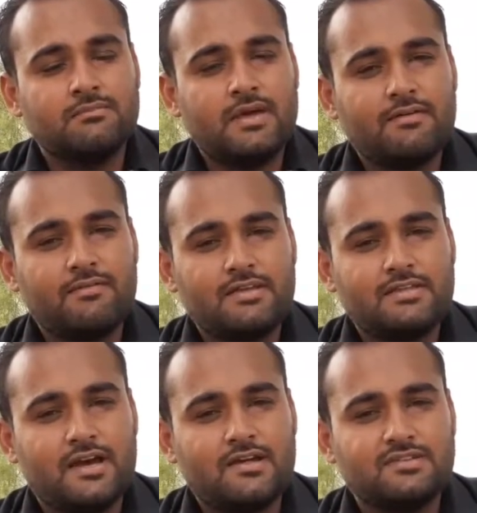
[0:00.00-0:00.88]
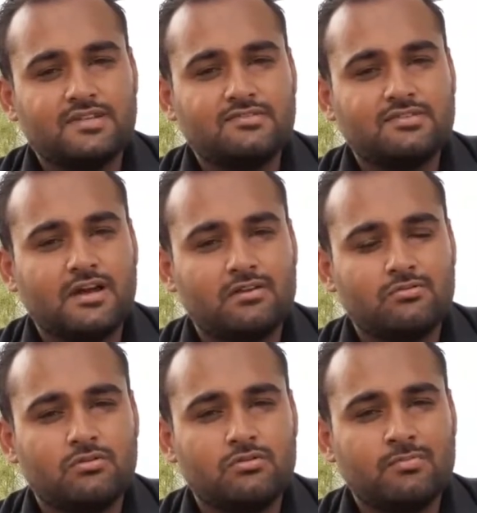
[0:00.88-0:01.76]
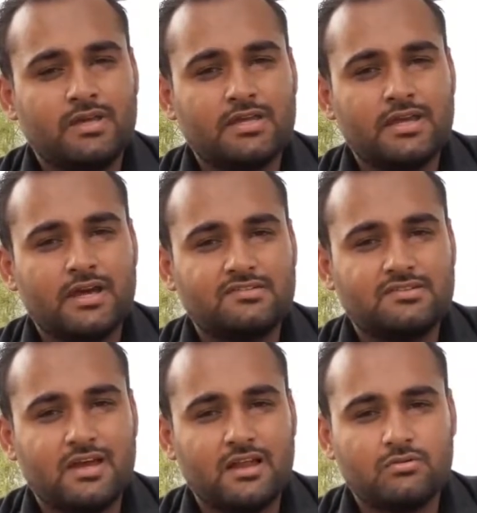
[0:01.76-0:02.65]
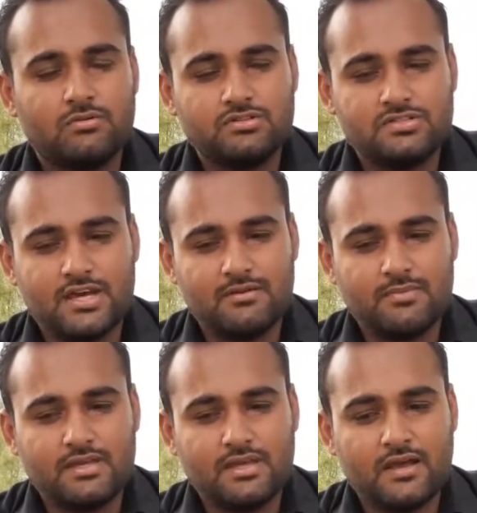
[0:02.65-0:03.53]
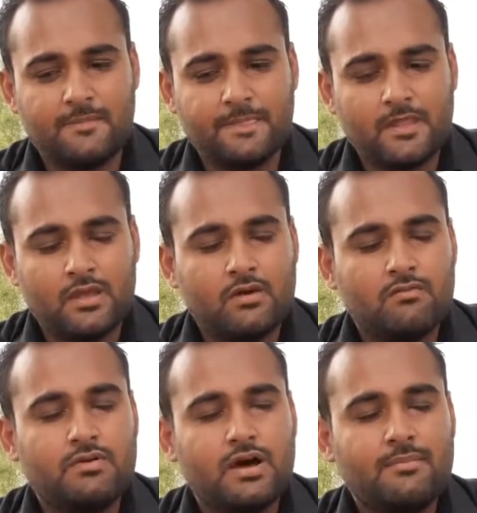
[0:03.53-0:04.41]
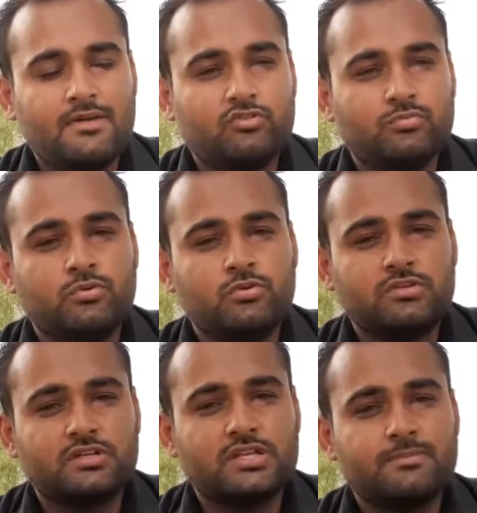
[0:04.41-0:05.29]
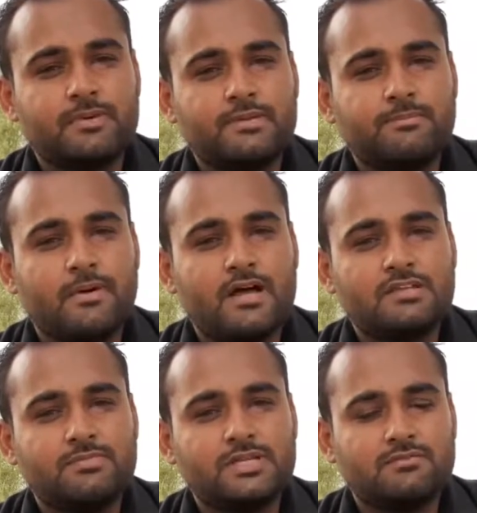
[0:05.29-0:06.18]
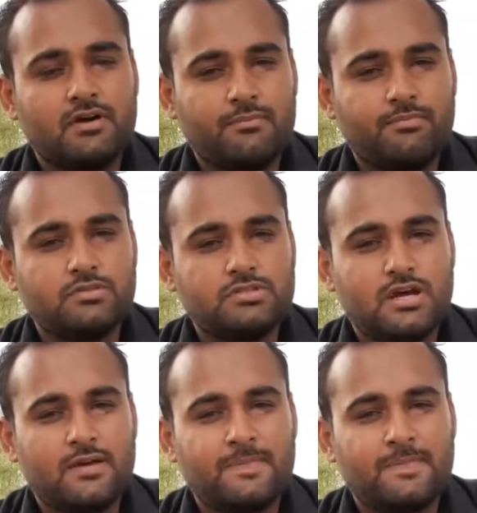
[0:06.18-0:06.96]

मैं वहाँ जहाँ से सियालकोट में गया सियालकोट शहर में गया वहाँ मैं सुबह तकरीबन पाँच बजे वहाँ पहुँचा